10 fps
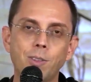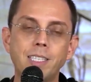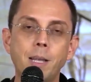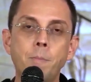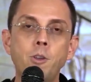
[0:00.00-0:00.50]

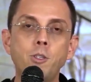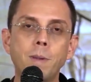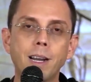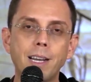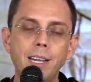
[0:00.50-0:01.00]
Testemunho de
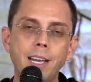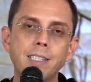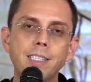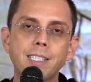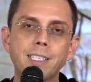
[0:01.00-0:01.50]
uma
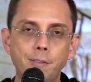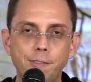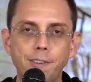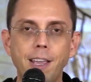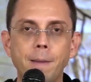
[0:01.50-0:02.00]
criança
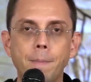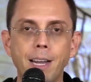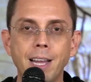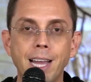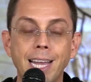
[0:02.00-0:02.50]
enferma
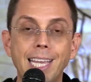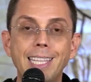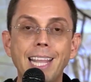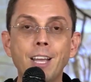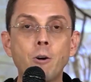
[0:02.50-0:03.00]
que
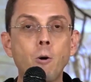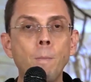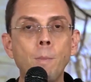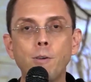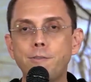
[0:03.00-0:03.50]
tem
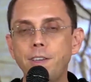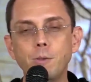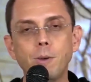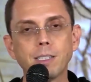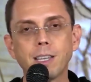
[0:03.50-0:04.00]

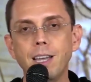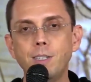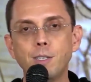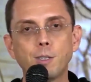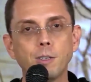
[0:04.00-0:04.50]
comovido as
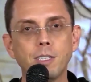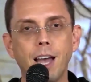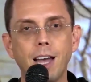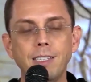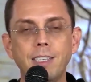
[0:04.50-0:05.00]
redes
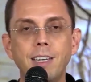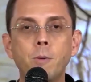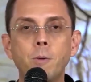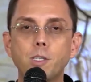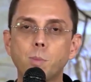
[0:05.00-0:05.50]
sociais de
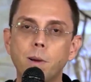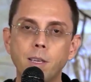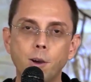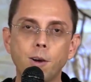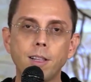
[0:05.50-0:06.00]
língua
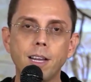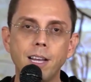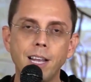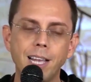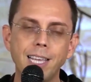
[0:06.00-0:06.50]
espanhola
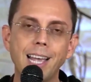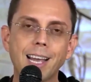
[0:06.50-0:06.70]
e é